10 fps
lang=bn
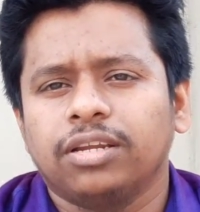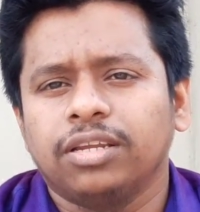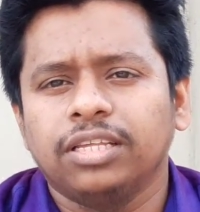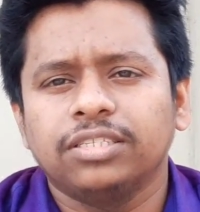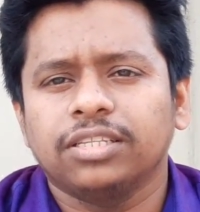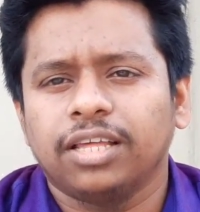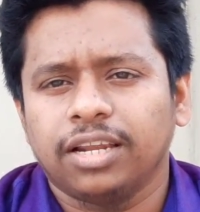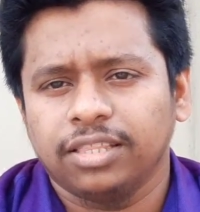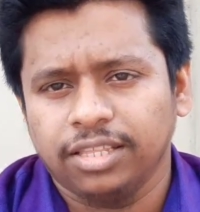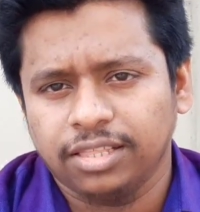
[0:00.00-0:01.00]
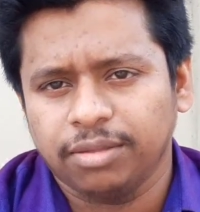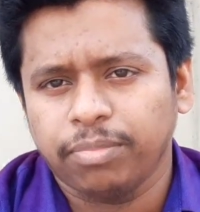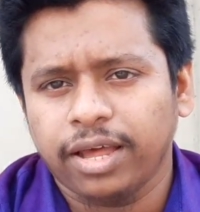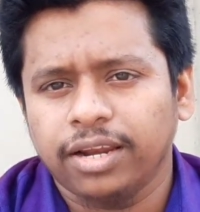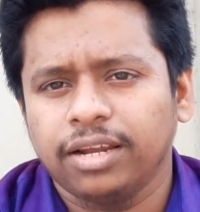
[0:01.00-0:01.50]
নিচে তারা দিতে
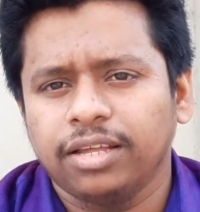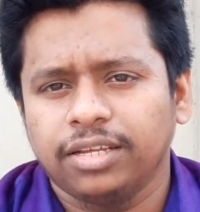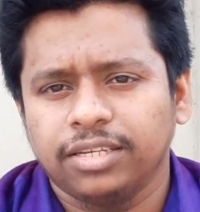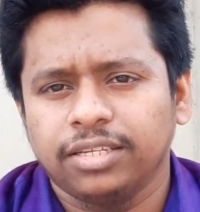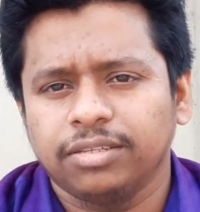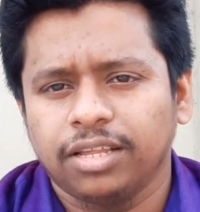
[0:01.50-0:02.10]
পারে না এটি